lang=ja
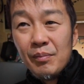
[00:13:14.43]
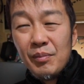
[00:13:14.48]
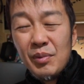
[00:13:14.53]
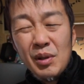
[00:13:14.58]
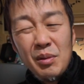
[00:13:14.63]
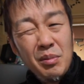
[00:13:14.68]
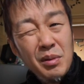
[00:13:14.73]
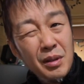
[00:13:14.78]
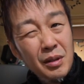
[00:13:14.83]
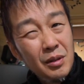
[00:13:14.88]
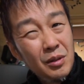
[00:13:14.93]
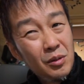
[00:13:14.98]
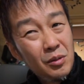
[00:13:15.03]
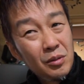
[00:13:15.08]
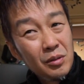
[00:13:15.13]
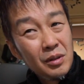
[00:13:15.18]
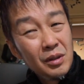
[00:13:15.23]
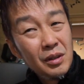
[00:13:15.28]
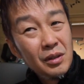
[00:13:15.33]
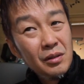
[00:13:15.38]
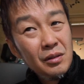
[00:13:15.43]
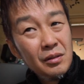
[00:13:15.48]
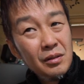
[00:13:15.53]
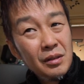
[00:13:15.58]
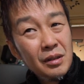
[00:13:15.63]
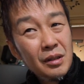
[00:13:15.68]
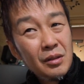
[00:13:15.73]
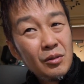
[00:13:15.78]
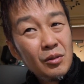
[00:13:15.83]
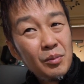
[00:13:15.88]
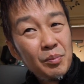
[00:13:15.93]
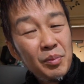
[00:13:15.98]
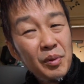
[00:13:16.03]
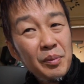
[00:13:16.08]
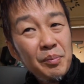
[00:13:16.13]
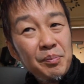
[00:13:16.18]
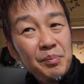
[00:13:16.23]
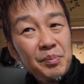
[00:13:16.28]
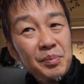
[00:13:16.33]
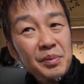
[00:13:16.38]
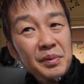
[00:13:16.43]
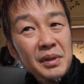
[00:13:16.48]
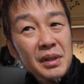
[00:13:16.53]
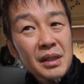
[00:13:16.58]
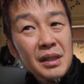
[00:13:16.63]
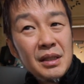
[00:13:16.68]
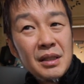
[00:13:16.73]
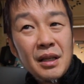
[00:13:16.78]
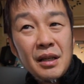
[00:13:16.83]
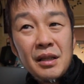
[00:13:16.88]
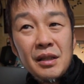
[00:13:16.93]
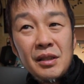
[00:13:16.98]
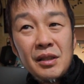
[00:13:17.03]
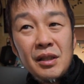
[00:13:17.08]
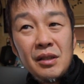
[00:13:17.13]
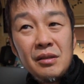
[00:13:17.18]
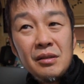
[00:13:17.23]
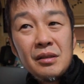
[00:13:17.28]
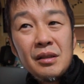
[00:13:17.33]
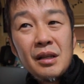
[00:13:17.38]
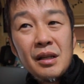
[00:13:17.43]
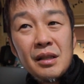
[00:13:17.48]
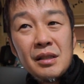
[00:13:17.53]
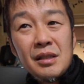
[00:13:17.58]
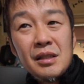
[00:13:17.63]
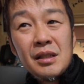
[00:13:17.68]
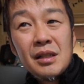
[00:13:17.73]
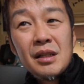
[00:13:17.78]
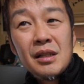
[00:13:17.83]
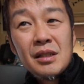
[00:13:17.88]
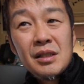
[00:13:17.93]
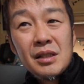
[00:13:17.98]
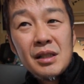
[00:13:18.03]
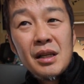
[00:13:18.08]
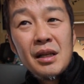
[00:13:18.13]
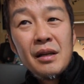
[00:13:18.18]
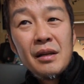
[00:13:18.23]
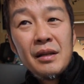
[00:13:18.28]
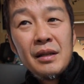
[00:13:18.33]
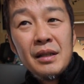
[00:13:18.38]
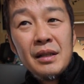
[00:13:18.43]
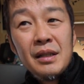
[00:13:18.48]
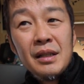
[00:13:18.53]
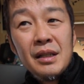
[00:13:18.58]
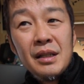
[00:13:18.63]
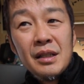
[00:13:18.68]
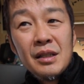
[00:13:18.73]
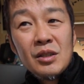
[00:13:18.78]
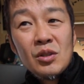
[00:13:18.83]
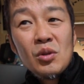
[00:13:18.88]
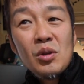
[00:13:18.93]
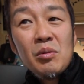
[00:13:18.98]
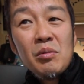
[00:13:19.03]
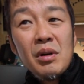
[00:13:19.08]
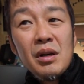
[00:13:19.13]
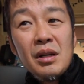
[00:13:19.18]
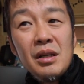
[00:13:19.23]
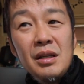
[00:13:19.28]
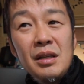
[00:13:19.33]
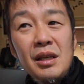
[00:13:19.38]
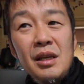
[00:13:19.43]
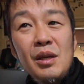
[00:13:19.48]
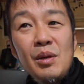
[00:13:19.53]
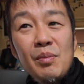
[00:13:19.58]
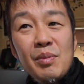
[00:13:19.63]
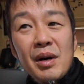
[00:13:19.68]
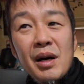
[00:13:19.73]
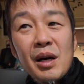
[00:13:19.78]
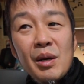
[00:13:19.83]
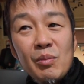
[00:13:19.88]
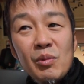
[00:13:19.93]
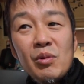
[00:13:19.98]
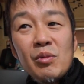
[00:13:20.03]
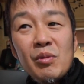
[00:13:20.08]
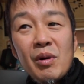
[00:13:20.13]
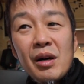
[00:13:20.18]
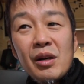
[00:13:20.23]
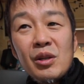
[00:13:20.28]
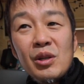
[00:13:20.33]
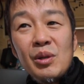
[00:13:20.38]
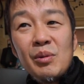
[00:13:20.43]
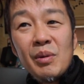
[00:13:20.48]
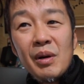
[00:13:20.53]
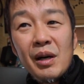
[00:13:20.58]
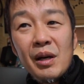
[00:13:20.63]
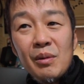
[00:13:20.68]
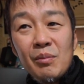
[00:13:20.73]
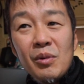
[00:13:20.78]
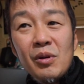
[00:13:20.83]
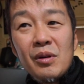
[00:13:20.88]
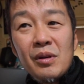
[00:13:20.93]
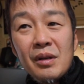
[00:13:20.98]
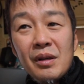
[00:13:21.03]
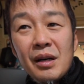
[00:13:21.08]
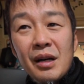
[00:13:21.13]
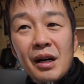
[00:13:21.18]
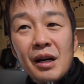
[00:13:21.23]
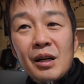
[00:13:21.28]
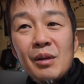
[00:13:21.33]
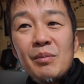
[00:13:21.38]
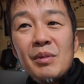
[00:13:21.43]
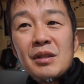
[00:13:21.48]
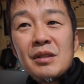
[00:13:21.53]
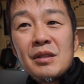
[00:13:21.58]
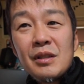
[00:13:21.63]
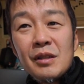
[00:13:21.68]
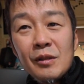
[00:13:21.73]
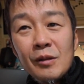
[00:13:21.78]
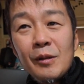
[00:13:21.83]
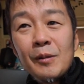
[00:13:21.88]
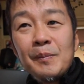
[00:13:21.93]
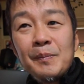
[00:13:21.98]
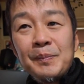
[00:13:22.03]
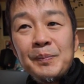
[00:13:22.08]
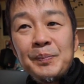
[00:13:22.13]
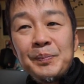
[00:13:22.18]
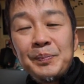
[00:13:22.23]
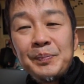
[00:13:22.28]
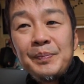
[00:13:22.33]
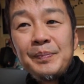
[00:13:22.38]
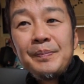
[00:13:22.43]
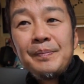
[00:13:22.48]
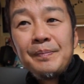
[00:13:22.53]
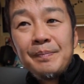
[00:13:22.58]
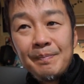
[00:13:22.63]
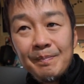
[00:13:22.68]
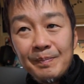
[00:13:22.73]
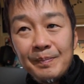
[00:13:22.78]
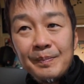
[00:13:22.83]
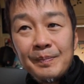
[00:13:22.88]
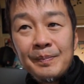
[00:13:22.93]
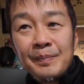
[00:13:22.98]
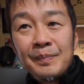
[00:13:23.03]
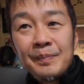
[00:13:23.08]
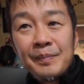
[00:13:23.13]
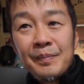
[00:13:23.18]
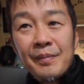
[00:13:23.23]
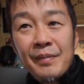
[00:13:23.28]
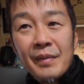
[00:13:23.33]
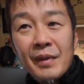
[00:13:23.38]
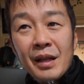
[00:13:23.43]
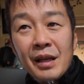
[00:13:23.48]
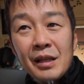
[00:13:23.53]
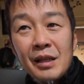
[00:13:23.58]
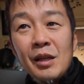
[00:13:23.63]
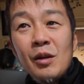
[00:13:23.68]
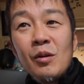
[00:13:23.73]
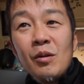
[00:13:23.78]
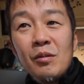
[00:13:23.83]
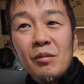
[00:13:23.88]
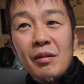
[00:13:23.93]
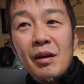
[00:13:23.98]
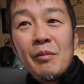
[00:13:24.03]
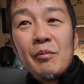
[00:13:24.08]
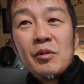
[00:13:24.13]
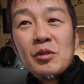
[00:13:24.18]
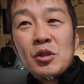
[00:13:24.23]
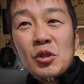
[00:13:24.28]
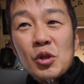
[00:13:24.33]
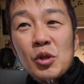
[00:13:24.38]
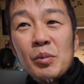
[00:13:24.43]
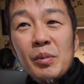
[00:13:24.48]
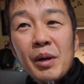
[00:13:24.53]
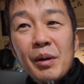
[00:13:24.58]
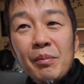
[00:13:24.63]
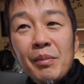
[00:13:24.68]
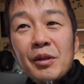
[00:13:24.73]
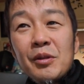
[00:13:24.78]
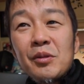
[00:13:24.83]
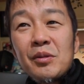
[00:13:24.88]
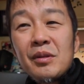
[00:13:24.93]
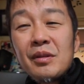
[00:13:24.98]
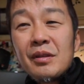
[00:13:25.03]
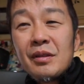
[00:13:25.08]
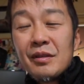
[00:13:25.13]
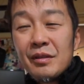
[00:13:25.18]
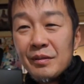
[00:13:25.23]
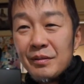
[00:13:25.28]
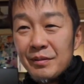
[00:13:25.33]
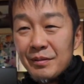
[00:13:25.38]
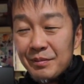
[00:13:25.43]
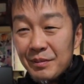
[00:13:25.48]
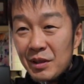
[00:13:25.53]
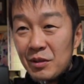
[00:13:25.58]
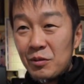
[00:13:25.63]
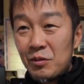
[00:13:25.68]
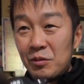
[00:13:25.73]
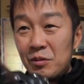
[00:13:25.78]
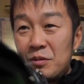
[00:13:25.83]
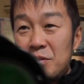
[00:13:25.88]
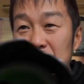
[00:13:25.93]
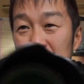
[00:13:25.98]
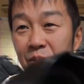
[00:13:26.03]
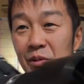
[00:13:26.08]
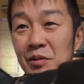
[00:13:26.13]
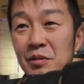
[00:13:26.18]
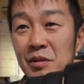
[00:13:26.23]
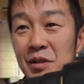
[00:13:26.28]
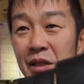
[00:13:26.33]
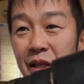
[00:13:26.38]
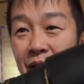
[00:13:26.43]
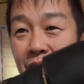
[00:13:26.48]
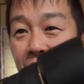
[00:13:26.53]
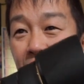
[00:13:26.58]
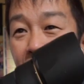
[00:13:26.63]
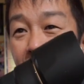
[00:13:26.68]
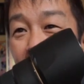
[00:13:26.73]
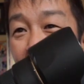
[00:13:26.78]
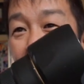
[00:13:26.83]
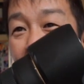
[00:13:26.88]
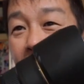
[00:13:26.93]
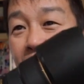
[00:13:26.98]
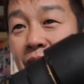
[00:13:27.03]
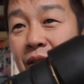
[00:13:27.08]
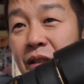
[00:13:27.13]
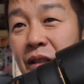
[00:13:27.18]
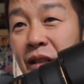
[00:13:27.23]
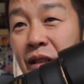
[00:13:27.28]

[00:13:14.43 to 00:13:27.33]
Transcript: ビビットっていうかこうポップにされてる感じがしてそれはいい場合も悪い場合もありますけど、うん、ニコンはもうそのまんま、ま、この僕の設定と